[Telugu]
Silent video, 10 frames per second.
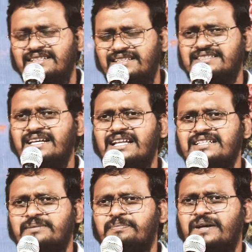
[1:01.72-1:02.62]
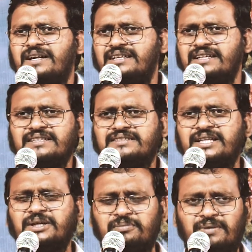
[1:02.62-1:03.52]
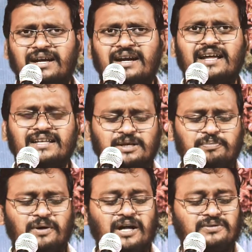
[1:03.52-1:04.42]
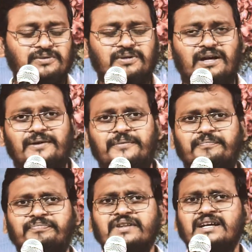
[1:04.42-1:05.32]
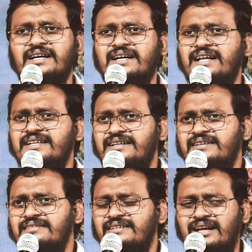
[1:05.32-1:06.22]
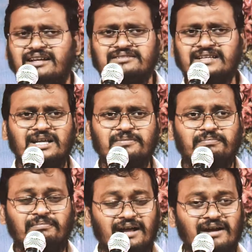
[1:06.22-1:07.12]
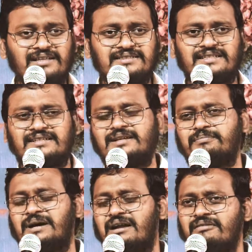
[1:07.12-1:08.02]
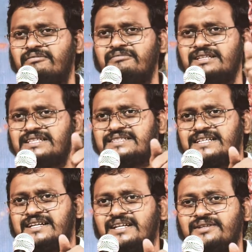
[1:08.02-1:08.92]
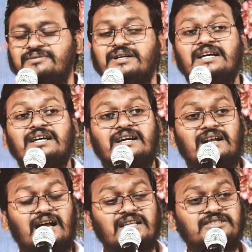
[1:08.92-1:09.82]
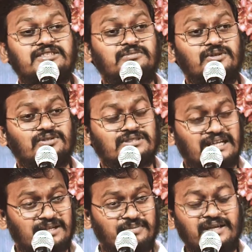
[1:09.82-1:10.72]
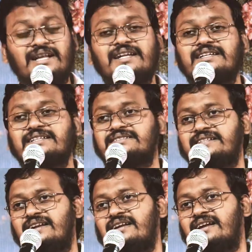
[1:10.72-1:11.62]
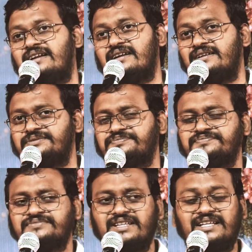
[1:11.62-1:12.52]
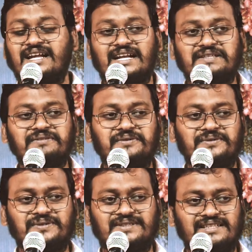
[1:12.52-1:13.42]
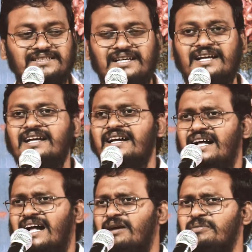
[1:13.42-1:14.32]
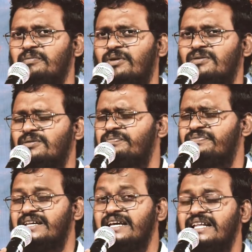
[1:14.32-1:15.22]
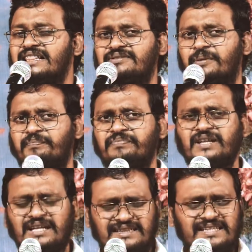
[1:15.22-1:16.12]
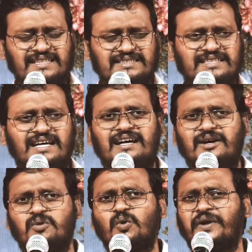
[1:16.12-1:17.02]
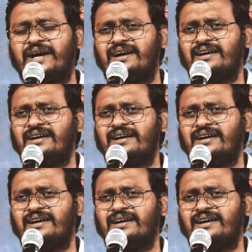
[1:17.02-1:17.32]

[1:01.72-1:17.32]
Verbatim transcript: నిజానికి చెప్పాలంటే ఇస్తేరు మరణానికి పాత్రురాలు కానీ రాజుగారు మరణించట్లే మరణం విధించట్లేదు రాజ్యంలో సగమైన నీకు ఇస్తానని అన్నాడు దీని అర్థం ఏమిటో తెలుసా ఆమె ముఖం దీనత్వం తిర్సా కూడా